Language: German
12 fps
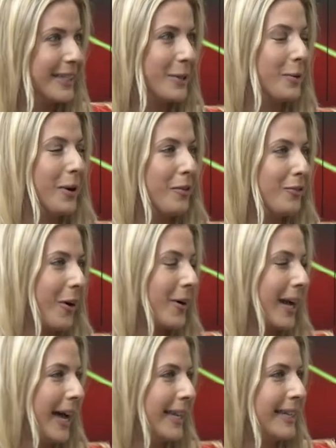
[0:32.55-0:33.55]
Die ÖRV
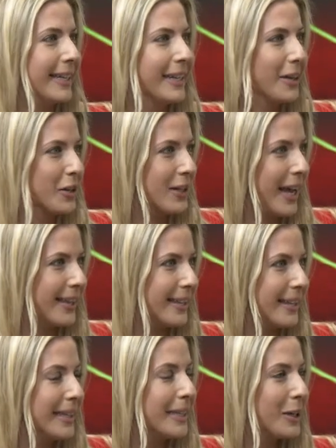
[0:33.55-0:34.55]
Radliga
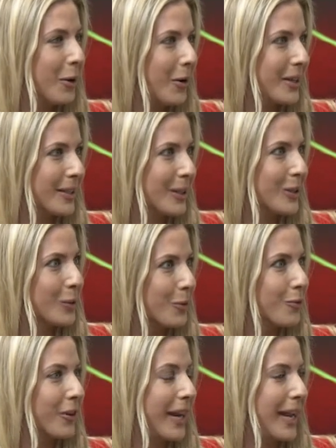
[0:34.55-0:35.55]
startet in die neue
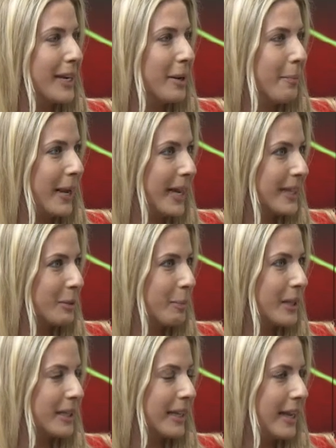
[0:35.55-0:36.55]
Saison von Ende März
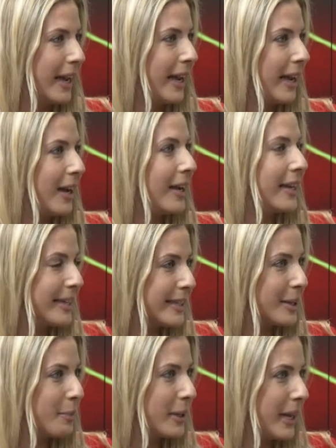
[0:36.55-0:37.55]
bis äh, Ende
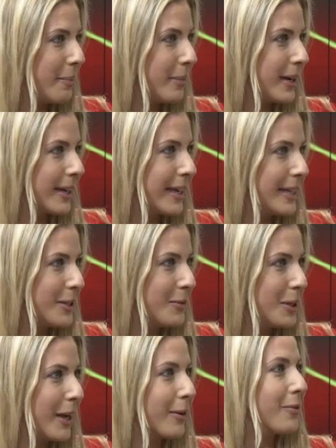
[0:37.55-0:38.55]
September geht es
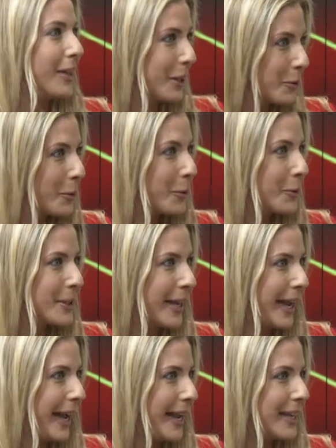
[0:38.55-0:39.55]
wieder quer durch
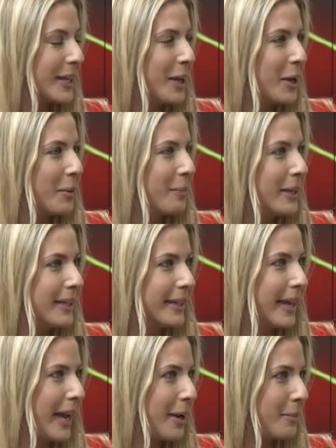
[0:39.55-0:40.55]
Österreich mit
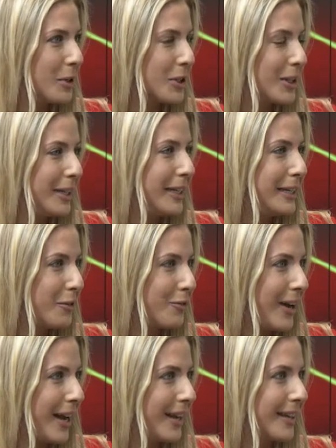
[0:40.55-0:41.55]
den heimischen
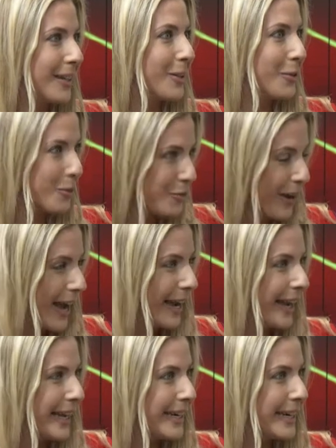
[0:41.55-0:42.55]
Elitefahrerinnen und
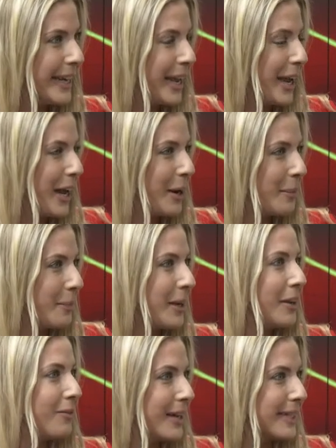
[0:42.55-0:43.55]
Fahrern. Ähm,
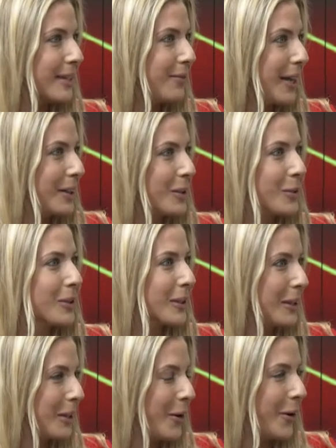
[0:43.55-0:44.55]
was erwartet uns
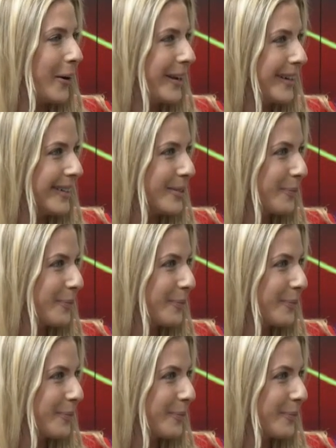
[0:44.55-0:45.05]
denn da heuer?